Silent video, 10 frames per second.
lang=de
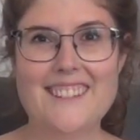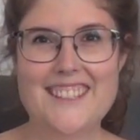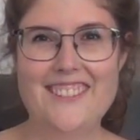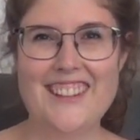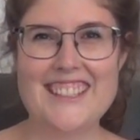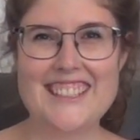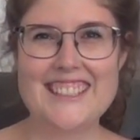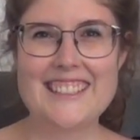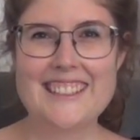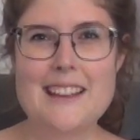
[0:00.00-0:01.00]
was weiß
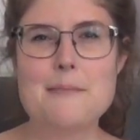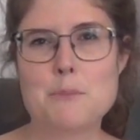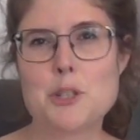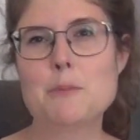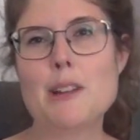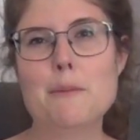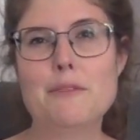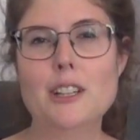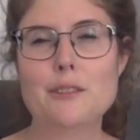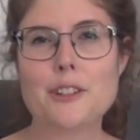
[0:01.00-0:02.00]
ich. Bestimmt haben
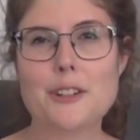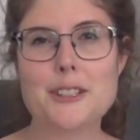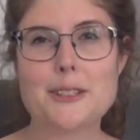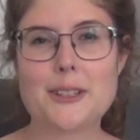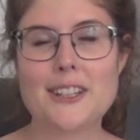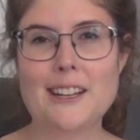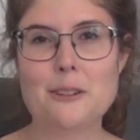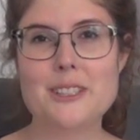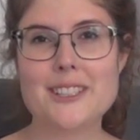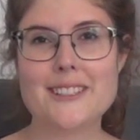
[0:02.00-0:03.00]
viele von euch auch
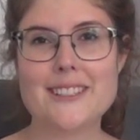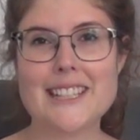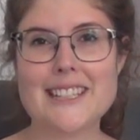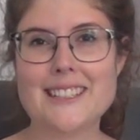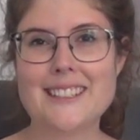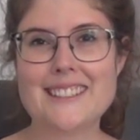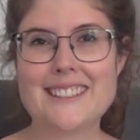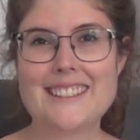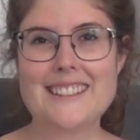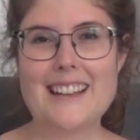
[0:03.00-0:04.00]
genau diesen Sessel
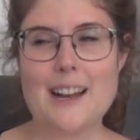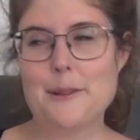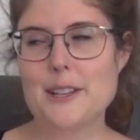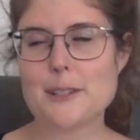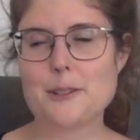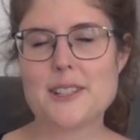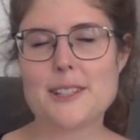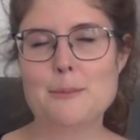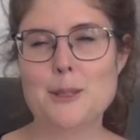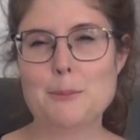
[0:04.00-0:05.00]
aber ist auch
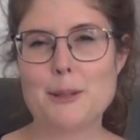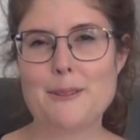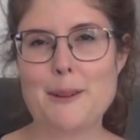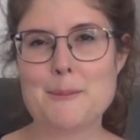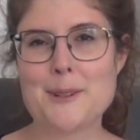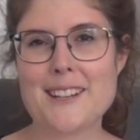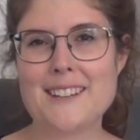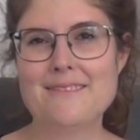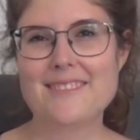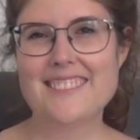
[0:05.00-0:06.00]
ziemlich bequem,
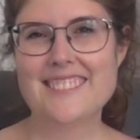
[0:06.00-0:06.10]
oder?